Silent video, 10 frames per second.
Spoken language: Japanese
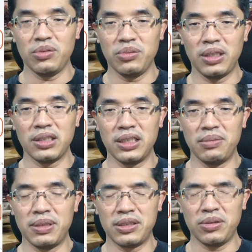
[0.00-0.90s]
こんなのが出
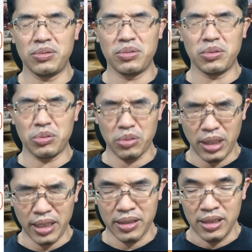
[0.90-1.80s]
ますよってことで、